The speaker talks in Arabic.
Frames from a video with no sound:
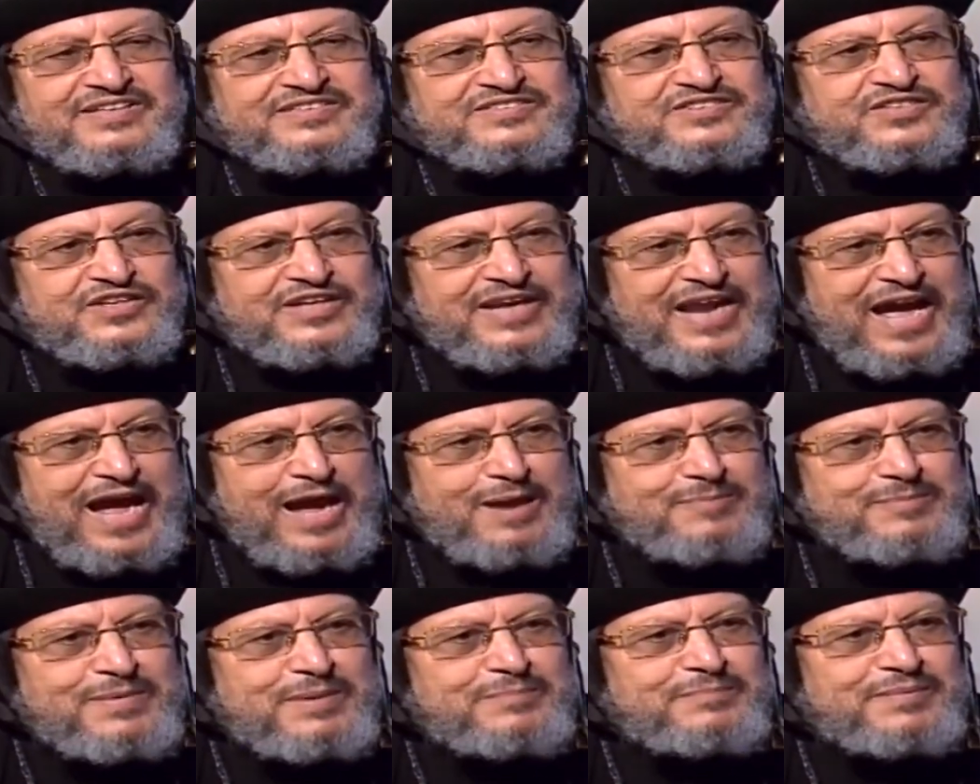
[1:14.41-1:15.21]
دي
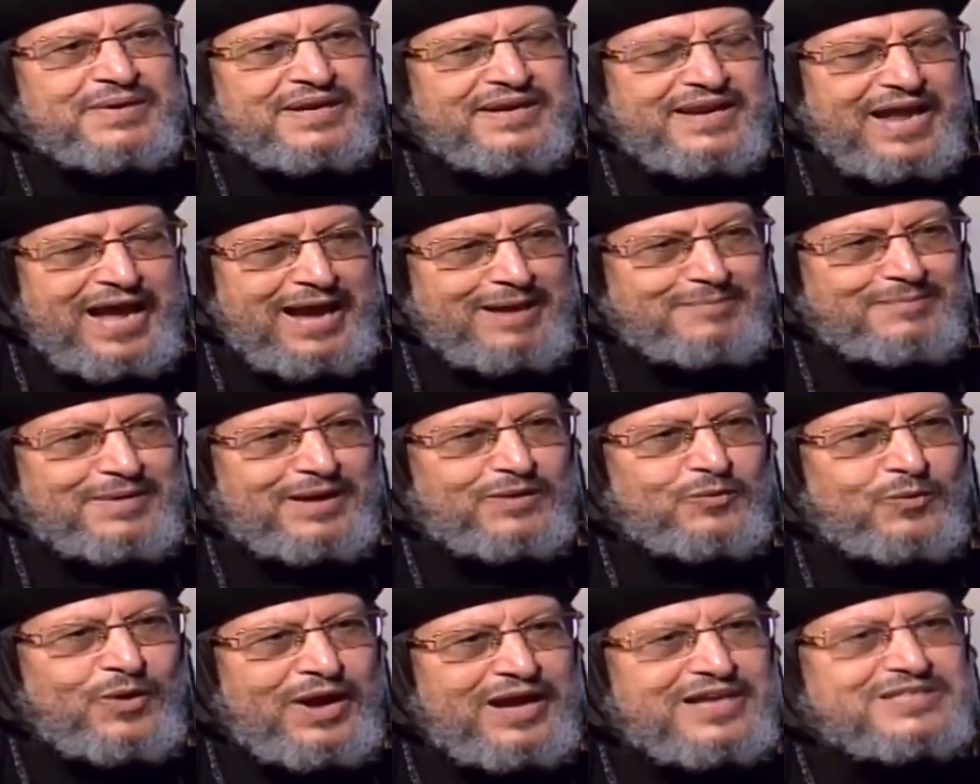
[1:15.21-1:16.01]
لحم من
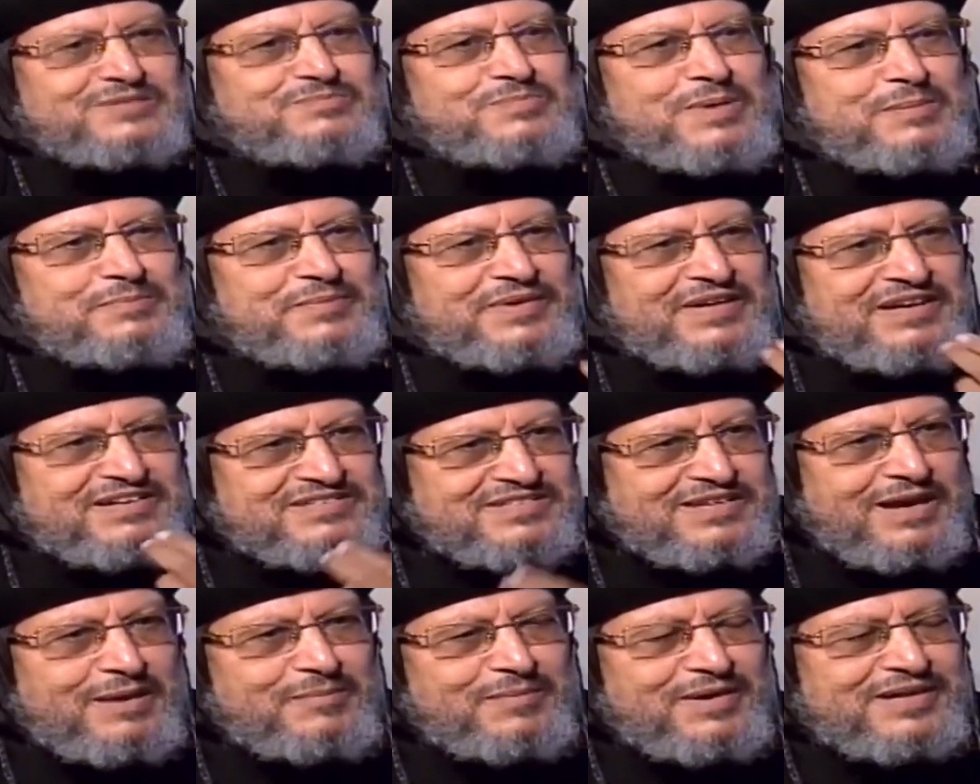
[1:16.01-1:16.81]
لحمك وعظم من
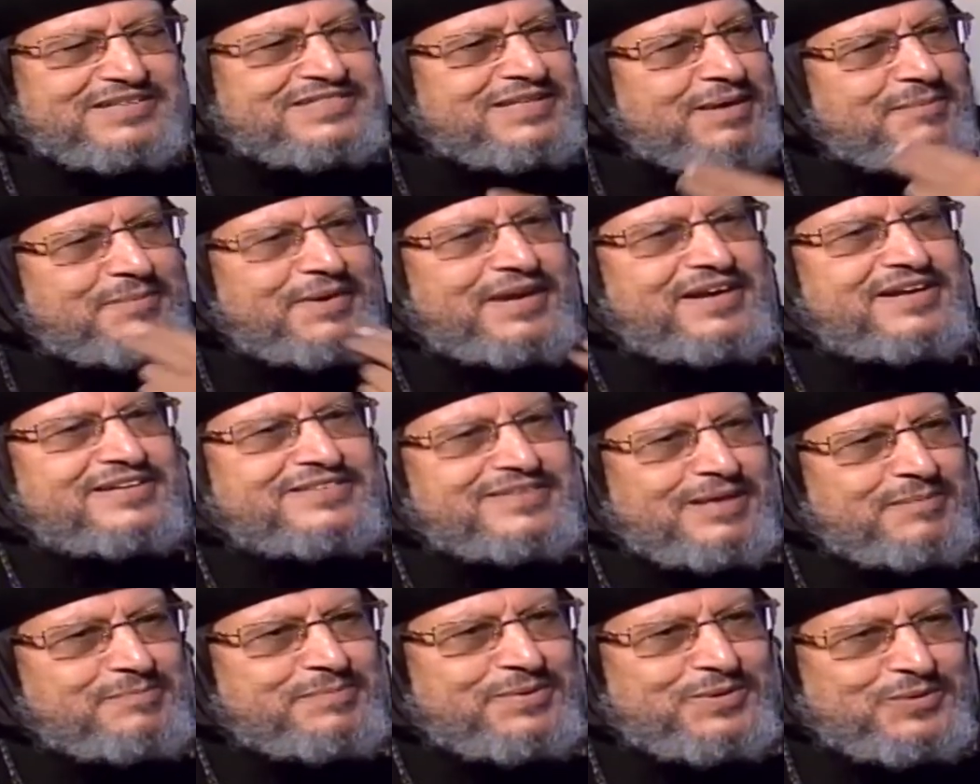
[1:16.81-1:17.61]
عظامك زي ما
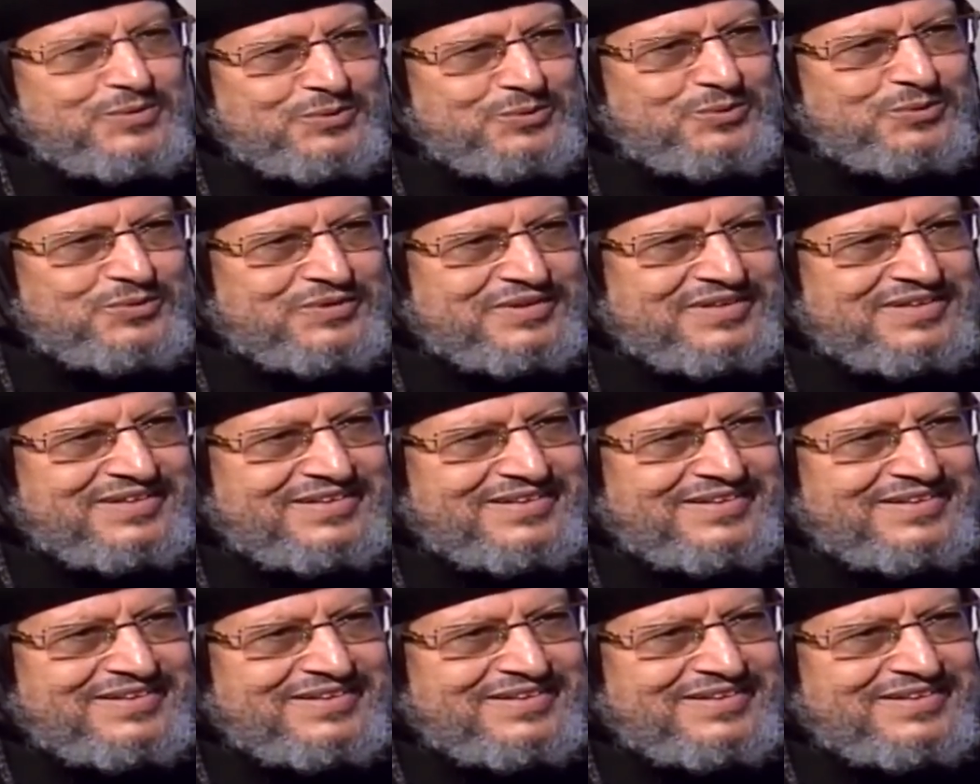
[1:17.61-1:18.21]
الكتاب بيقول